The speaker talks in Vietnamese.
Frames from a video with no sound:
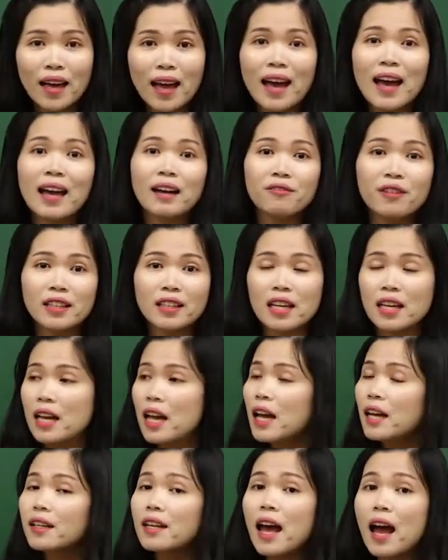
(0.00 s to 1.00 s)
À, vậy thì
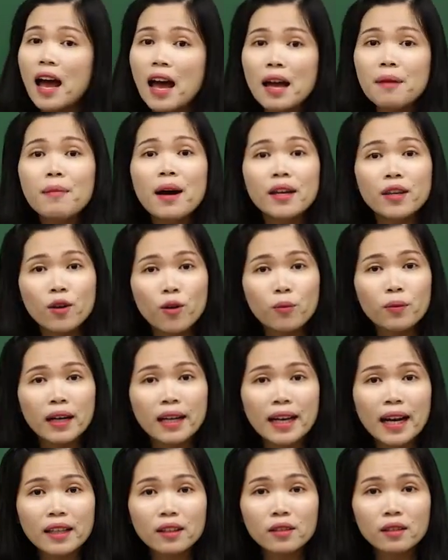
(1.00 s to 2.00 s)
để mà dùng
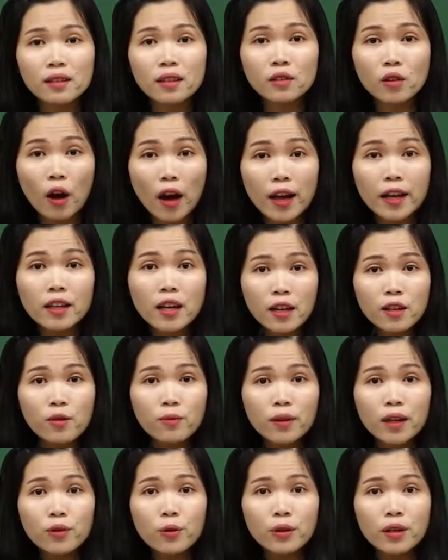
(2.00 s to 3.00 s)
cái cách để để
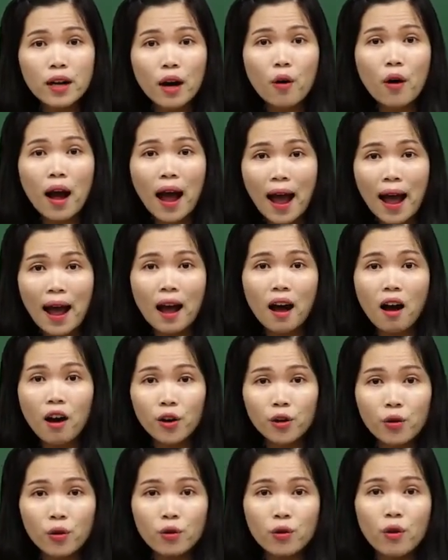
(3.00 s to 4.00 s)
dùng cái đuôi câu a o
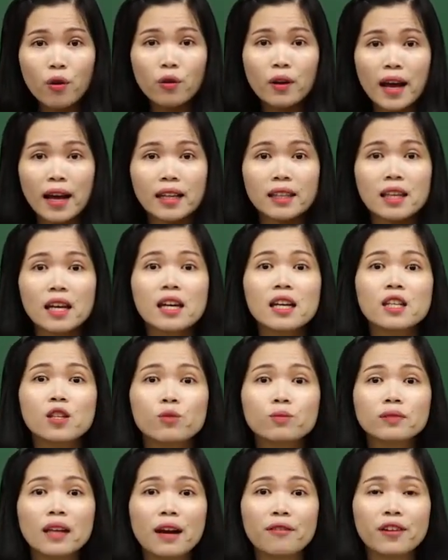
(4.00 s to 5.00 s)
yo yo này thì
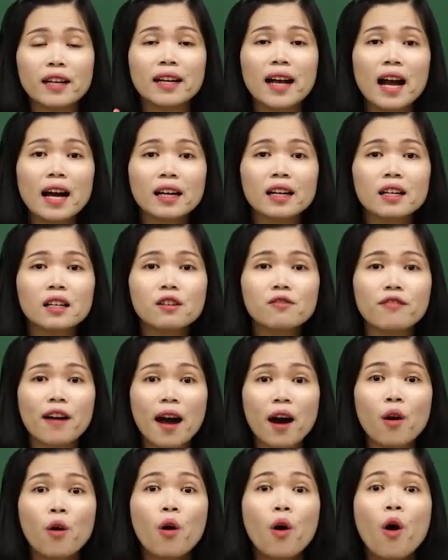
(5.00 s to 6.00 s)
chúng ta phải căn cứ
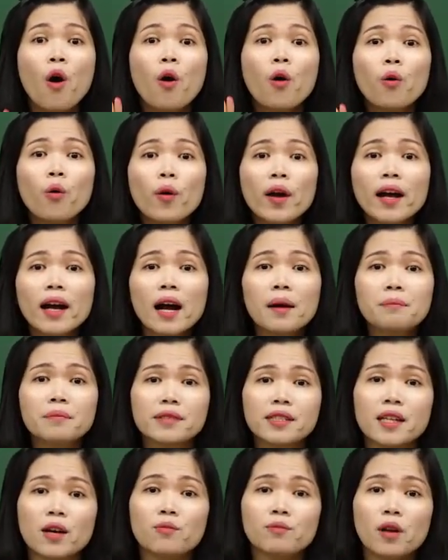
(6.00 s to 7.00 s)
vào nguyên âm
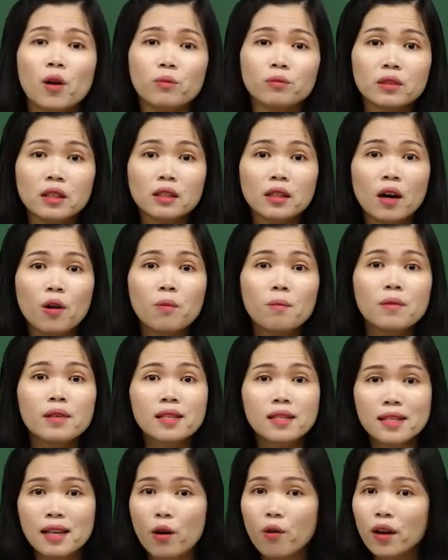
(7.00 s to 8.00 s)
trong động từ gốc
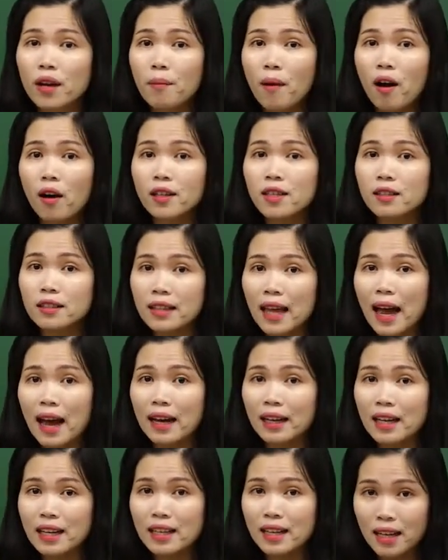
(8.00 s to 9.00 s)
sau khi bỏ chữ
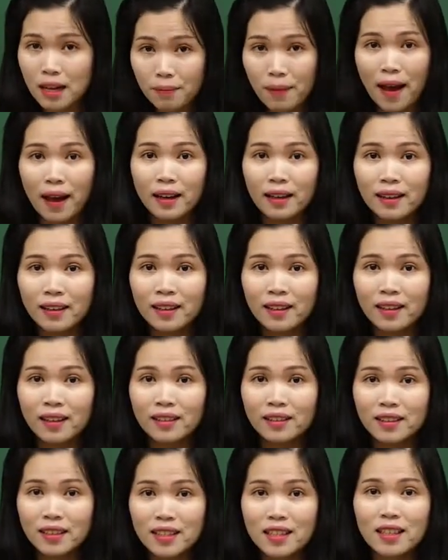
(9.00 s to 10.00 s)
tà đi nha các bạn.
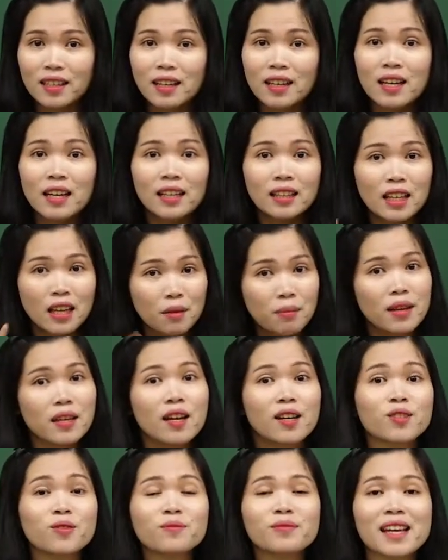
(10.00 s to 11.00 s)
Được chưa? Thế bây
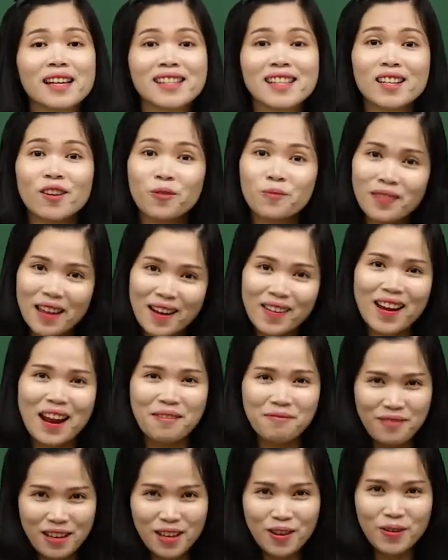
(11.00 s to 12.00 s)
giờ chúng ta sẽ cùng nhau
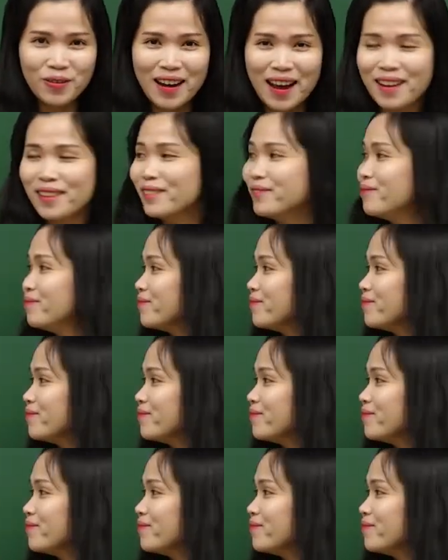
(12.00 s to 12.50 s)
làm ví dụ nào.